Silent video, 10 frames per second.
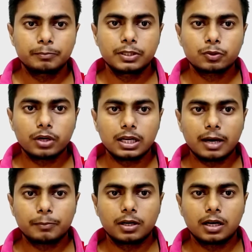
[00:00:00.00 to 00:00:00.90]
বিটকয়েন
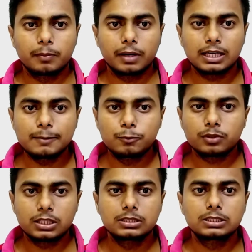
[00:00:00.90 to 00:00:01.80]
আপনার বা
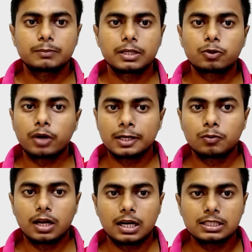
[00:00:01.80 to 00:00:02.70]
ক্রিপ্টোকারেন্সি বা
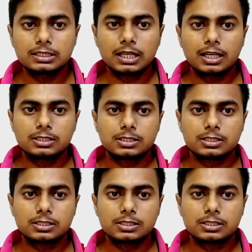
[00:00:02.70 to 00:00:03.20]
কয়েনগুলো ডিজিটাল